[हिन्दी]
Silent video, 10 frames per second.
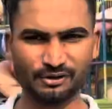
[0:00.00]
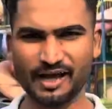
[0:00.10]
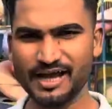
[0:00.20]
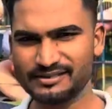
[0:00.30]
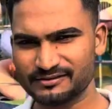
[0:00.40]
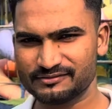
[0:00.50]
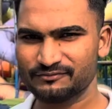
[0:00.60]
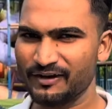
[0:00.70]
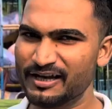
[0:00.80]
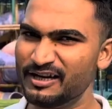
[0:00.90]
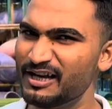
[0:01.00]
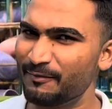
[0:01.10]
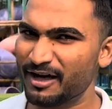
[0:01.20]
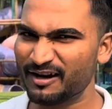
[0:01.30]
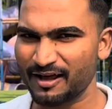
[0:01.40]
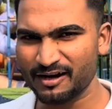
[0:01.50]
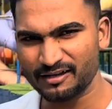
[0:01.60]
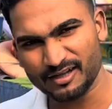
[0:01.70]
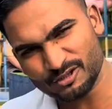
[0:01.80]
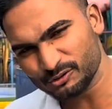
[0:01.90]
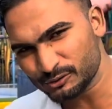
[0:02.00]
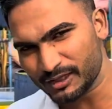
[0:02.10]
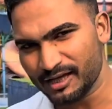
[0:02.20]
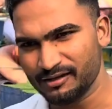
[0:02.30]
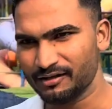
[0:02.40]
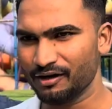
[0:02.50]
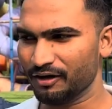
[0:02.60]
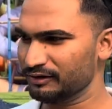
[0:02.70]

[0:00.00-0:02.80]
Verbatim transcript: गाइस फाइनली हमारा नाना डन हो चुका है